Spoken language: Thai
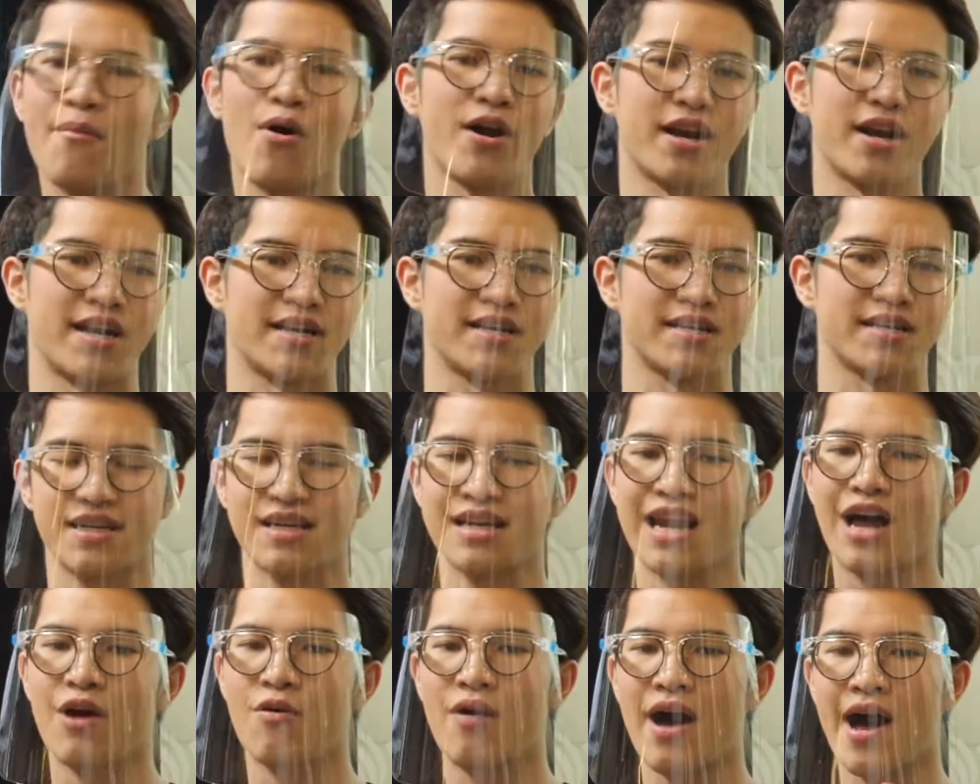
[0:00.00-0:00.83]
บอน คื
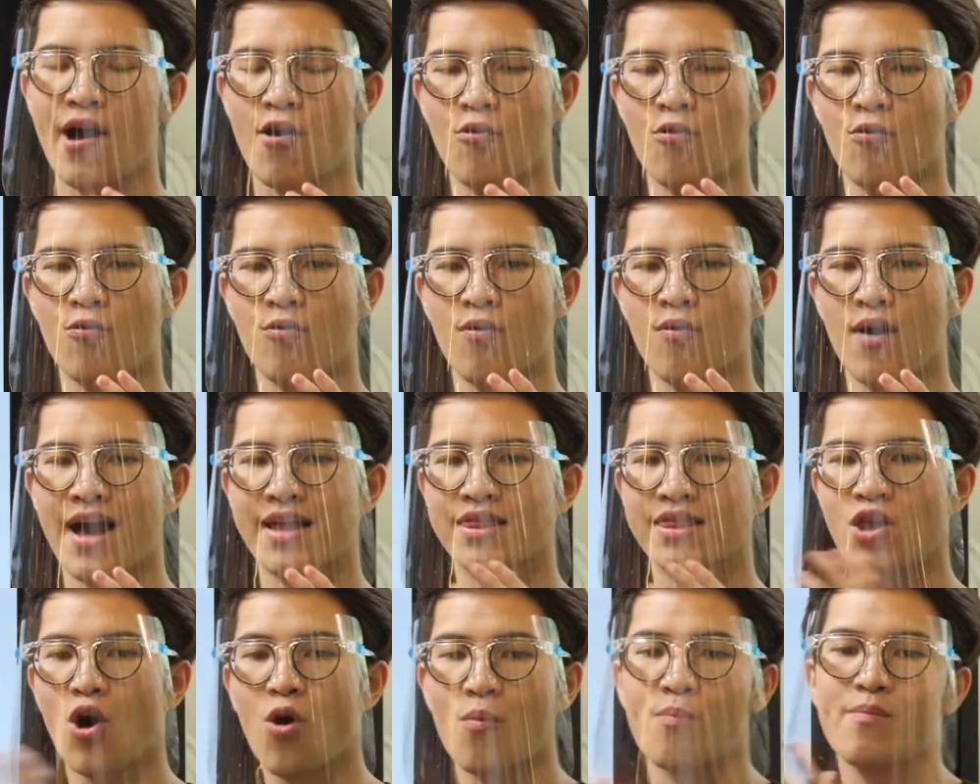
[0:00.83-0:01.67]
อเราเอาอะ
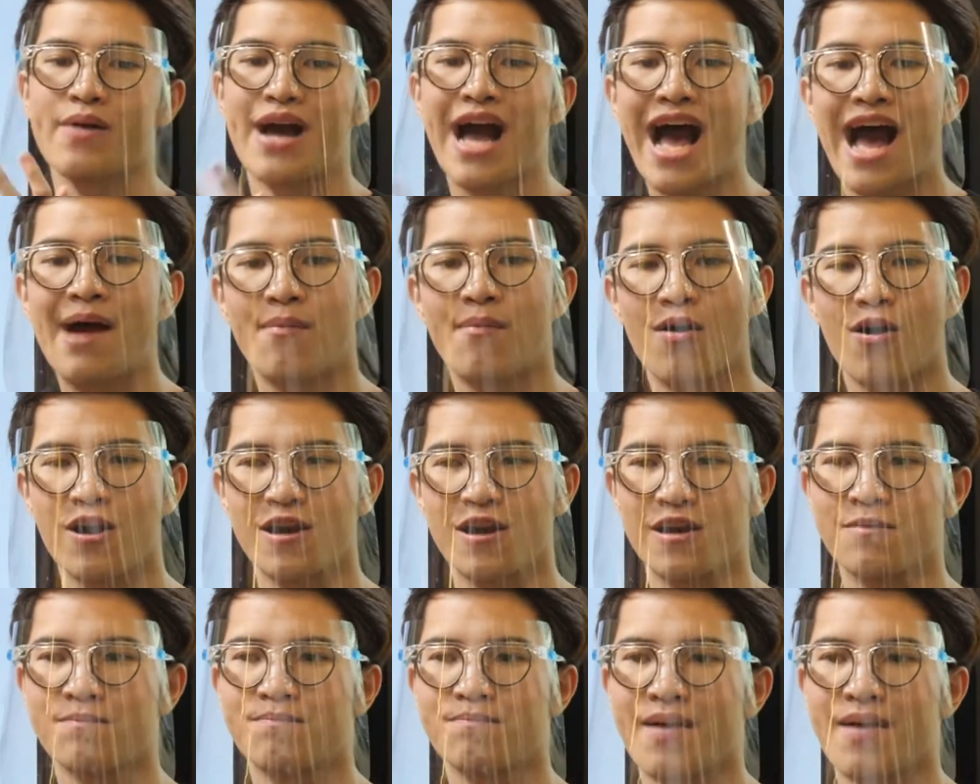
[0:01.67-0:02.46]
ตอมคาร์บอน